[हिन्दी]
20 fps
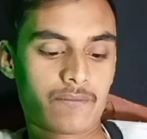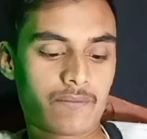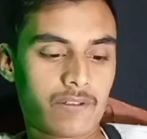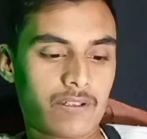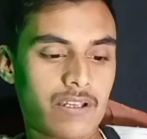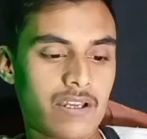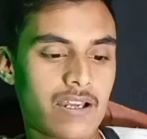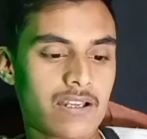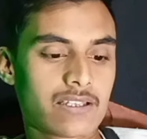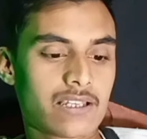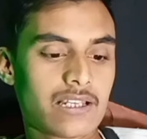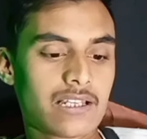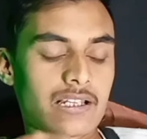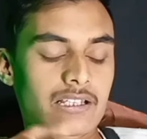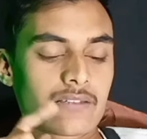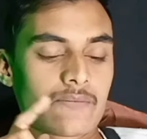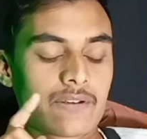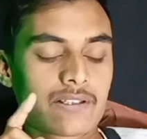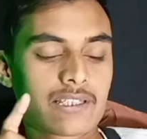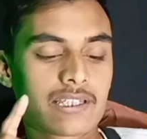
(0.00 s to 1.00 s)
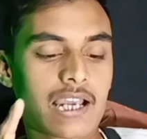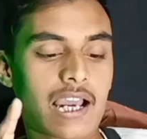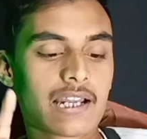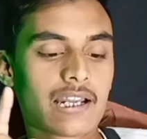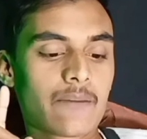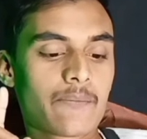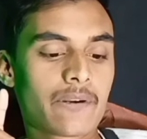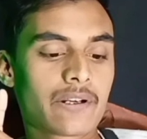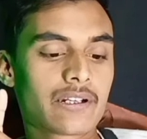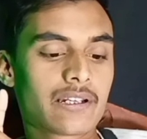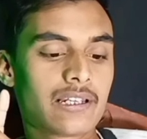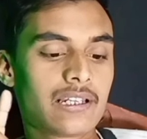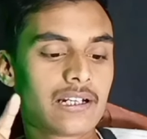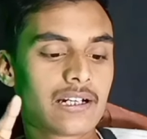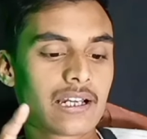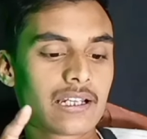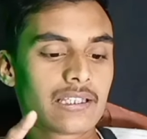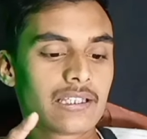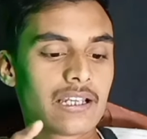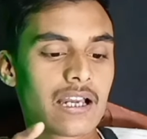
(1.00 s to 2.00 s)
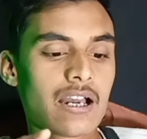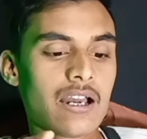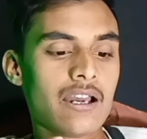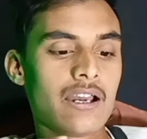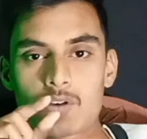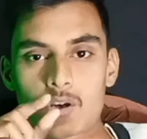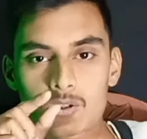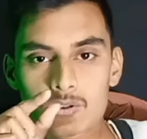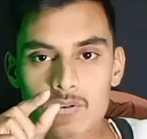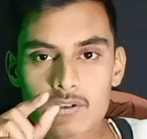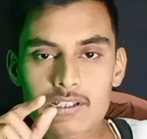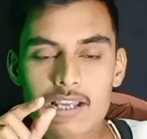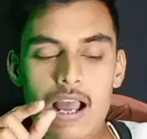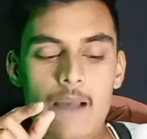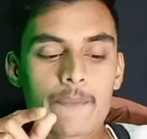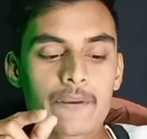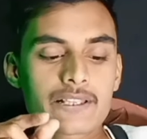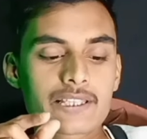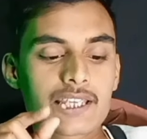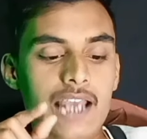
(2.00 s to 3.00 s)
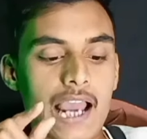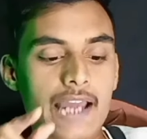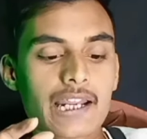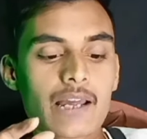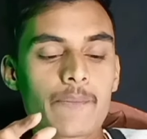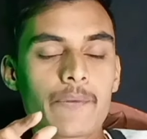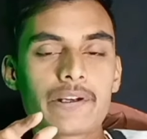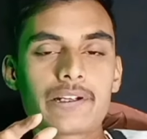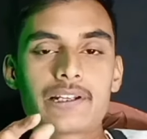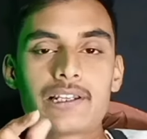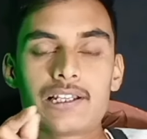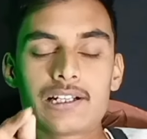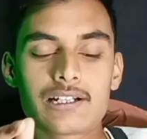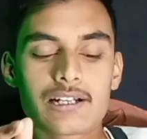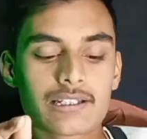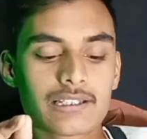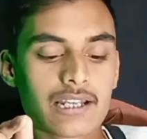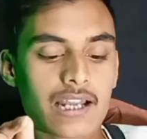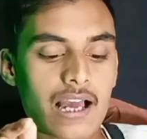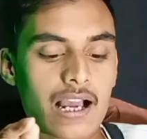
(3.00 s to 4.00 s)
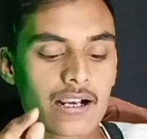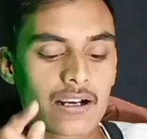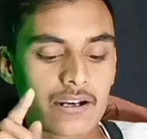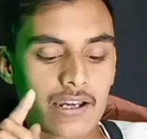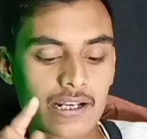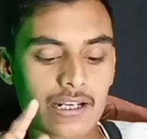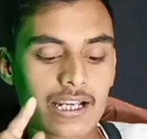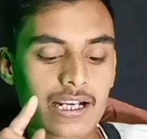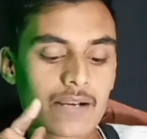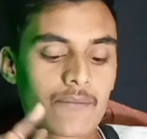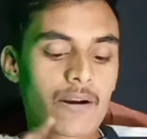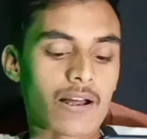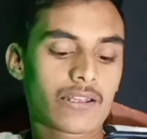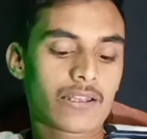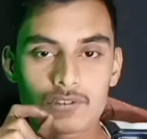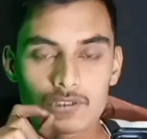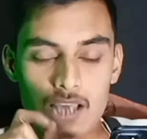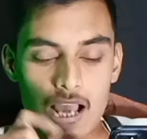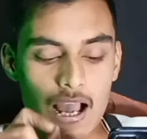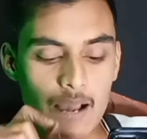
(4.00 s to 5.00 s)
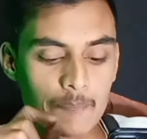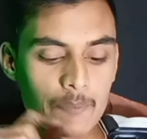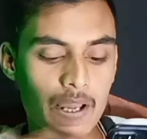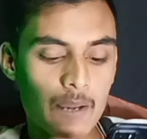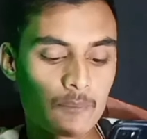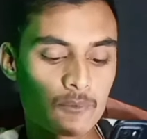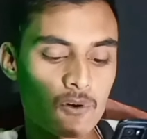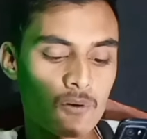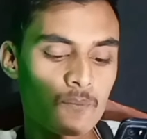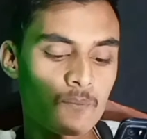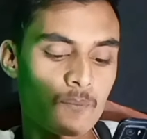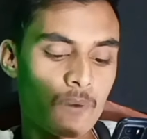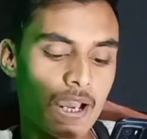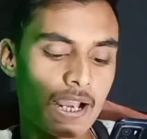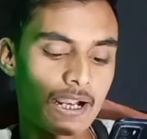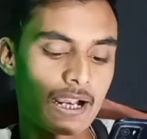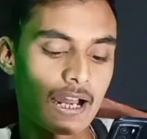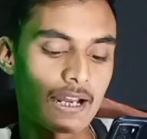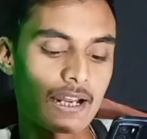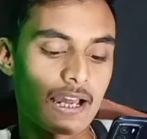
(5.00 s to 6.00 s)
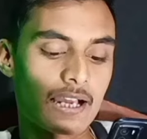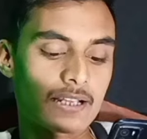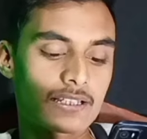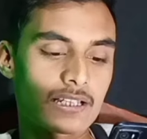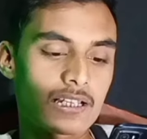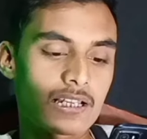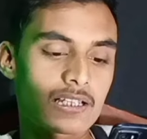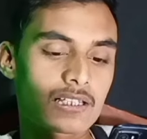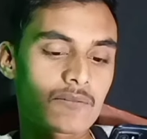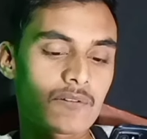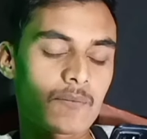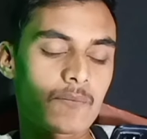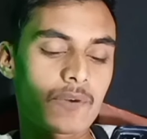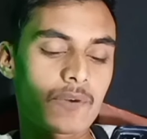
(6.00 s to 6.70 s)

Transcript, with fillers: पे चलिए यहाँ से मैं चाइना पर क्लिक कर दिया दोस्तों यहाँ पे चाइना पे क्लिक कर देना है करने के बाद यहाँ पे आपको बैक आना है चलिए यहाँ